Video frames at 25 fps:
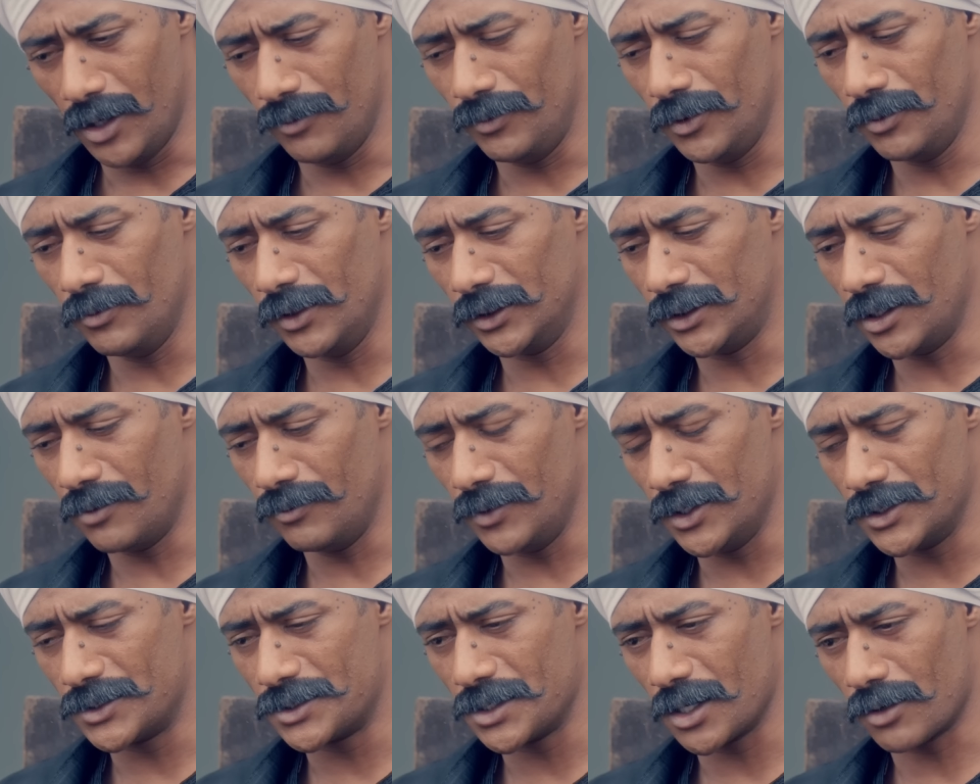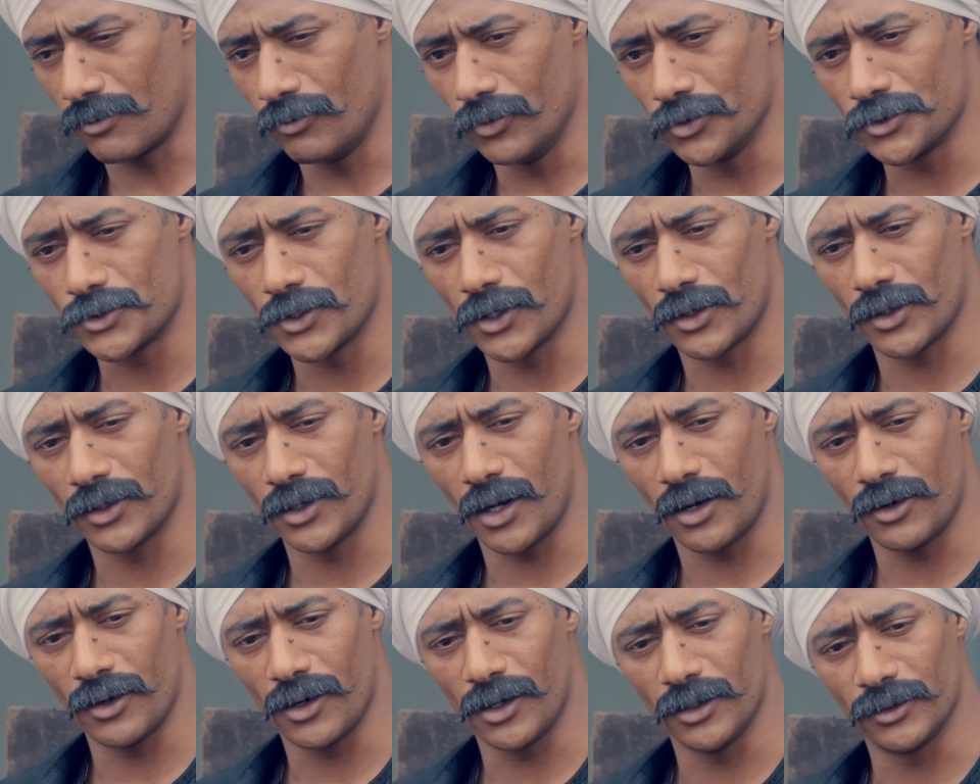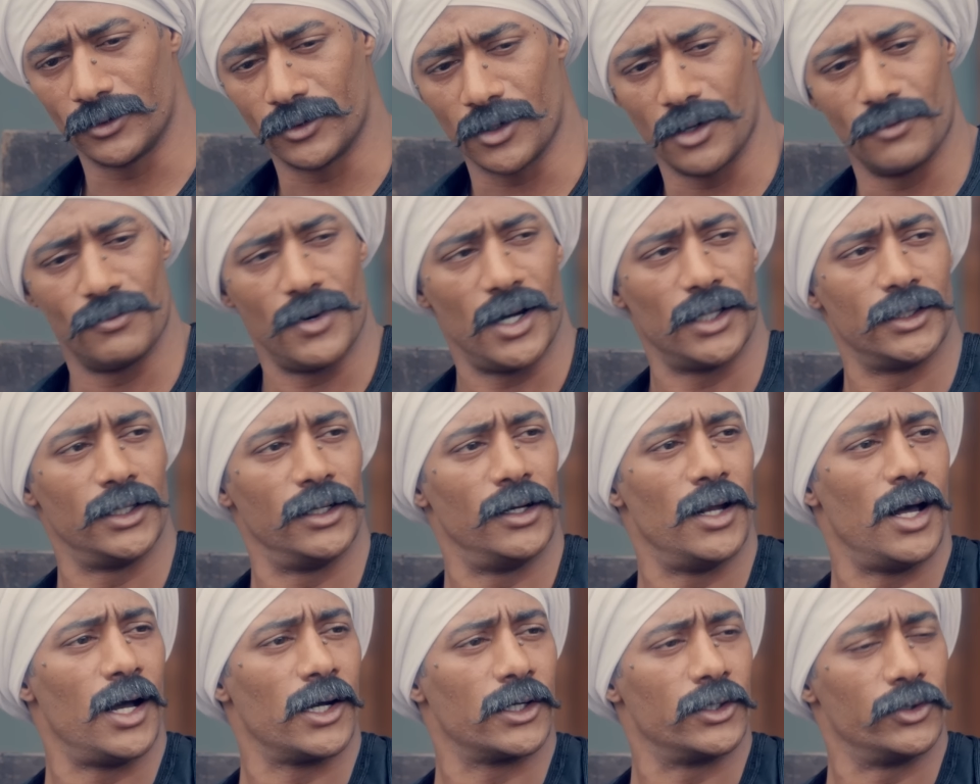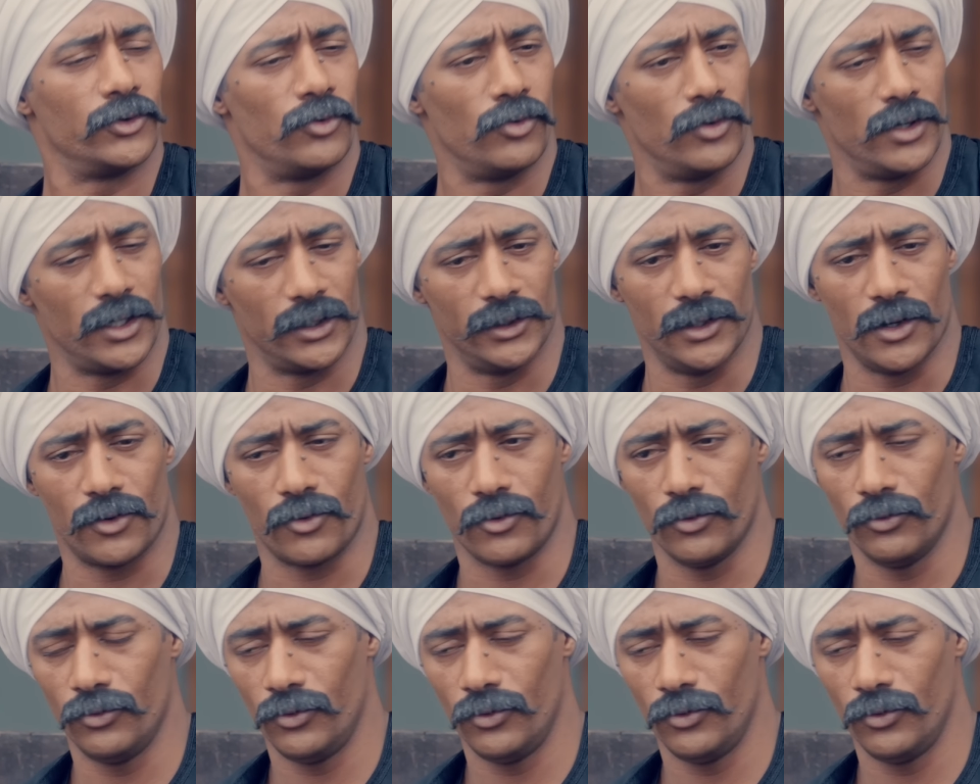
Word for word: طيب ما دام لساك مصر ان انا غلطان بعد اللي حكيته لك ده